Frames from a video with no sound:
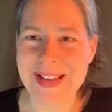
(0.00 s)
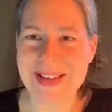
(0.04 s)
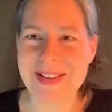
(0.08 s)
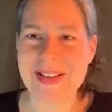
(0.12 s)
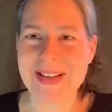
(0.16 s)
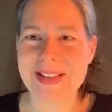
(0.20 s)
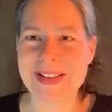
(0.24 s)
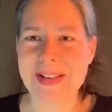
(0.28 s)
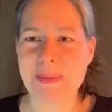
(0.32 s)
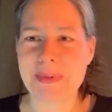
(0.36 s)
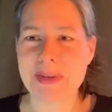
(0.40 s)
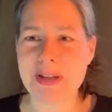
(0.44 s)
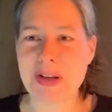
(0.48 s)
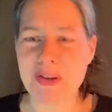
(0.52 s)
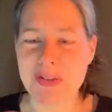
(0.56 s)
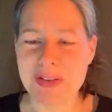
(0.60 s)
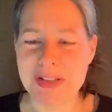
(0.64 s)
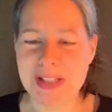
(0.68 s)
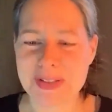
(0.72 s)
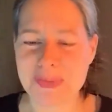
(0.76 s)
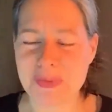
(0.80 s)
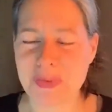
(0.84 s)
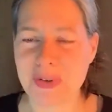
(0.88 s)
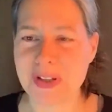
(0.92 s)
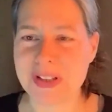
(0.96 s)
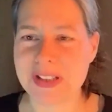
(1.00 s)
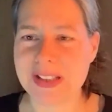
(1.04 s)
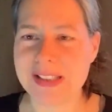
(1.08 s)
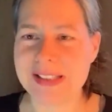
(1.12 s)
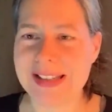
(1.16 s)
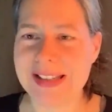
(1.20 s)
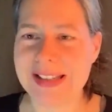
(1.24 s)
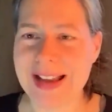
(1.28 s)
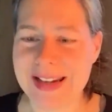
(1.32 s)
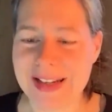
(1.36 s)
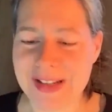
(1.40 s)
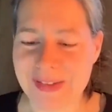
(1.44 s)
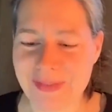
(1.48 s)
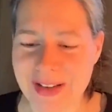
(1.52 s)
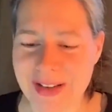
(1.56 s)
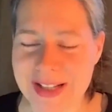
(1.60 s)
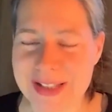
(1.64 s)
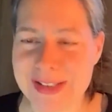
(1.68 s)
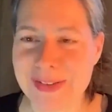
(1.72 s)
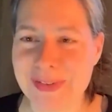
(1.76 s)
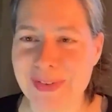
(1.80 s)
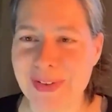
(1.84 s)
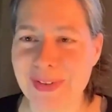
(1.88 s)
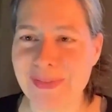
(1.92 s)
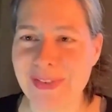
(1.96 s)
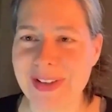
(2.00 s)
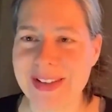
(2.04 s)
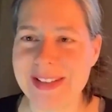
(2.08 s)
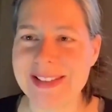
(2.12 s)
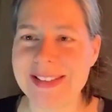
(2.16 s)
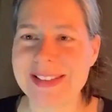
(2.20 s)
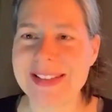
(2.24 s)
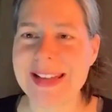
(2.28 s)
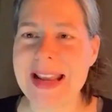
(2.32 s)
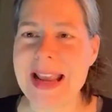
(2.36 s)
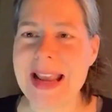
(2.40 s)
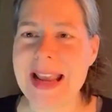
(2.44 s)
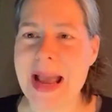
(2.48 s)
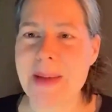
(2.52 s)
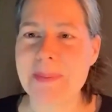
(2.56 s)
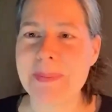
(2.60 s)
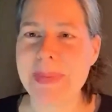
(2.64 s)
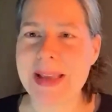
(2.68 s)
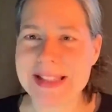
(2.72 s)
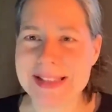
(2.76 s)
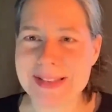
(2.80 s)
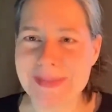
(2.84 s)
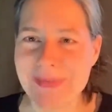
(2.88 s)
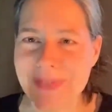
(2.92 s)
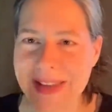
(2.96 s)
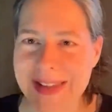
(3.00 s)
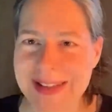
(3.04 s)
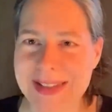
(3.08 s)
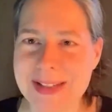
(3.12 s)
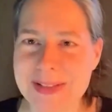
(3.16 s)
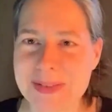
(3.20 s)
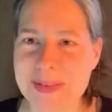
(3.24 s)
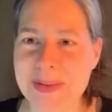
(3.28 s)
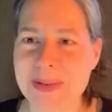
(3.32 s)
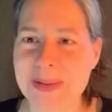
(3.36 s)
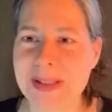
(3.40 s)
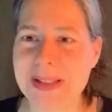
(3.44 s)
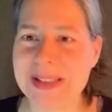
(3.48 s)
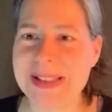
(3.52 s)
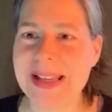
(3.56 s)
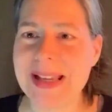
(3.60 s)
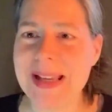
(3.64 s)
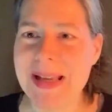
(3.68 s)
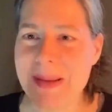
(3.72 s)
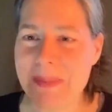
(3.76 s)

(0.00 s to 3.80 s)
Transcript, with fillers: Jetzt habe ich auch das Wort idealerweise verwendet. Am besten wäre natürlich